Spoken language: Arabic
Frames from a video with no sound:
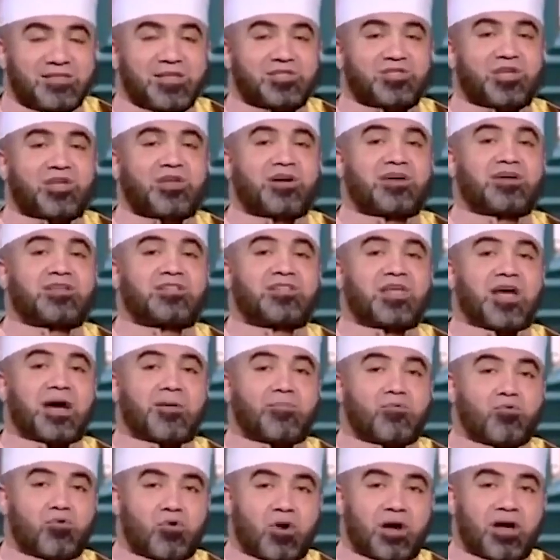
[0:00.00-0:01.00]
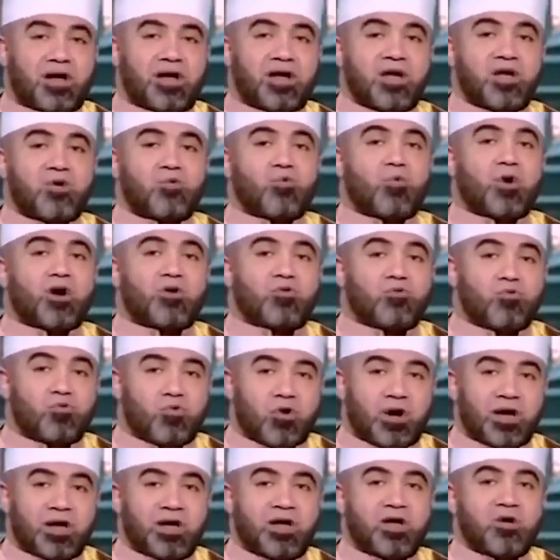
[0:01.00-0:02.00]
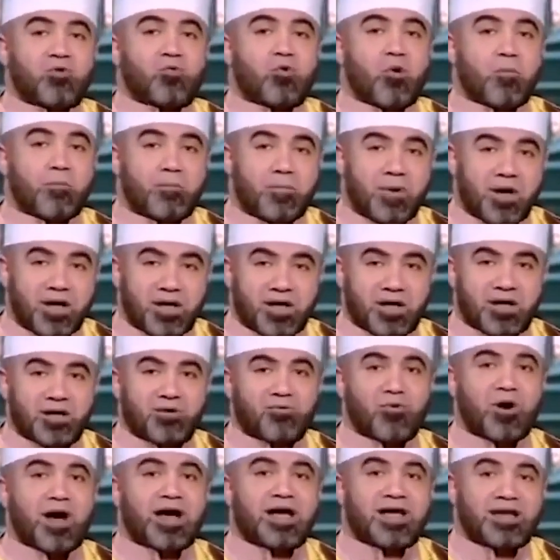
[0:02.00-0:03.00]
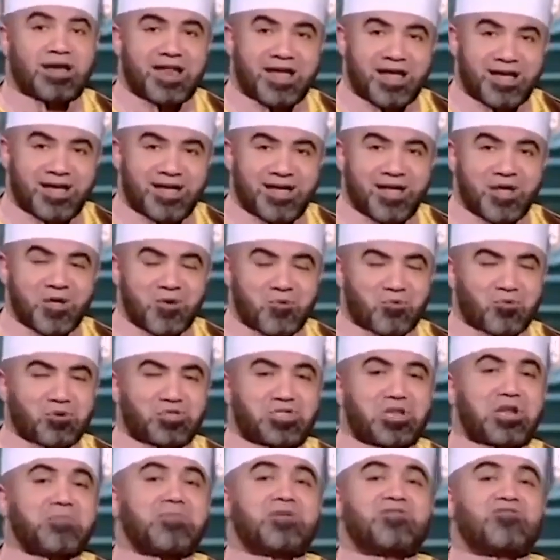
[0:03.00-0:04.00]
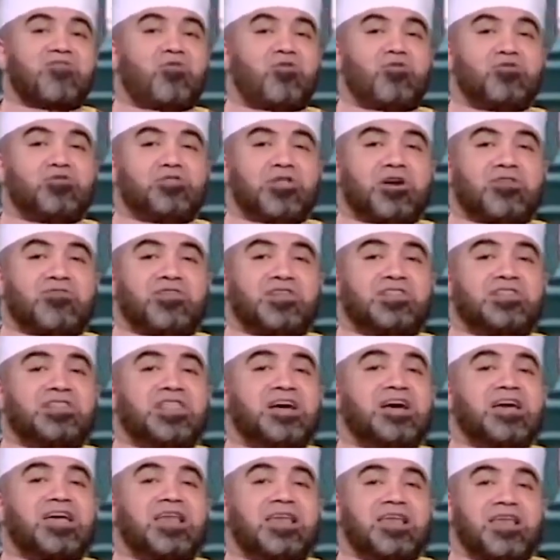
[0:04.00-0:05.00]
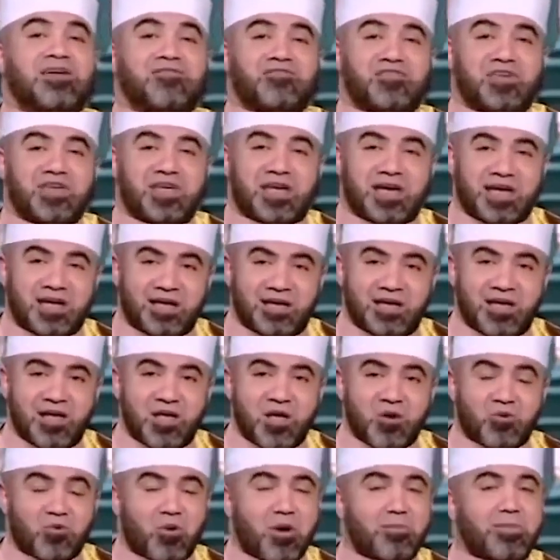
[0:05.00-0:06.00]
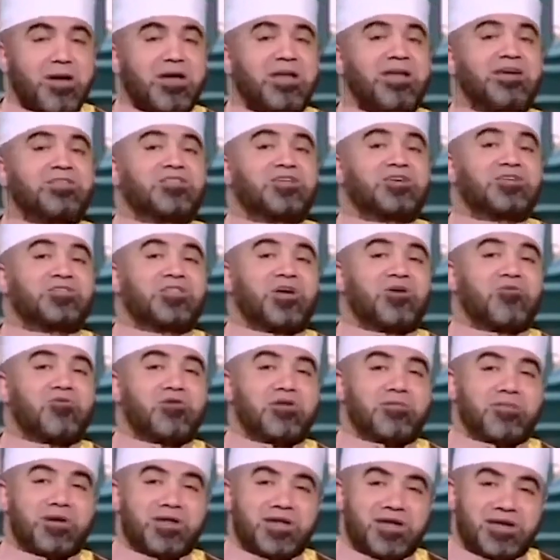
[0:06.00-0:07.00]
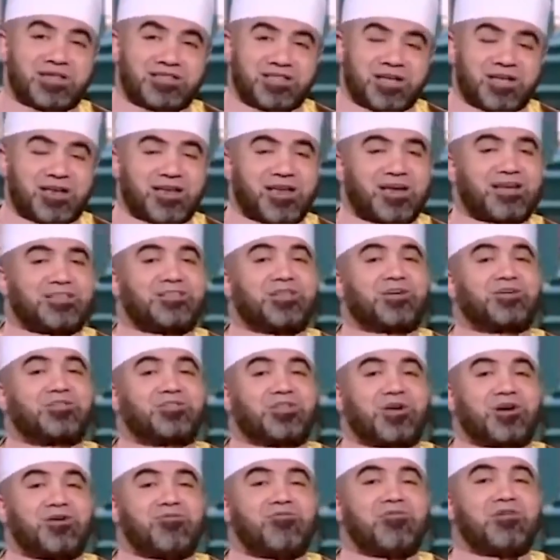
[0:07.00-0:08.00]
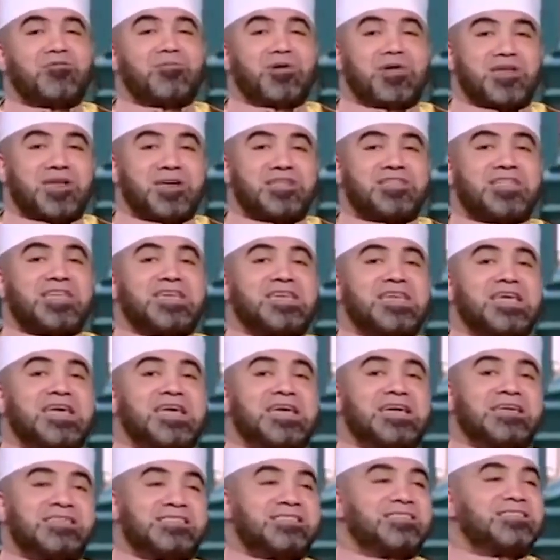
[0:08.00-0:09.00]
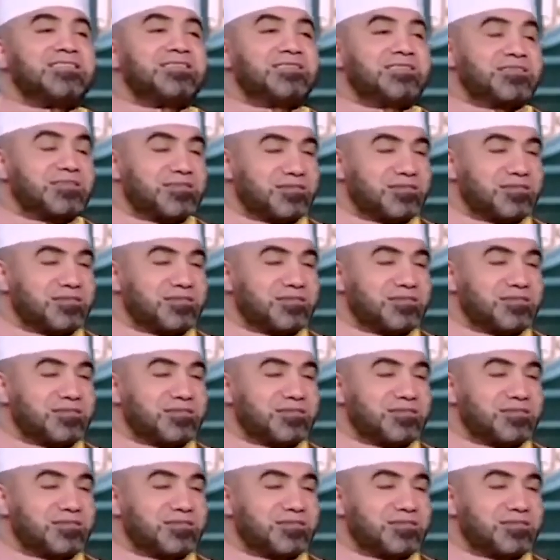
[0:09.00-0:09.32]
دي تركت ابوها واخوها وامها واهلها واترمت في حضنك طيب. فاتق الله فيها وما لا ترضاه لبناتك لا ترضاه لبنات طيب، الناس طيب هي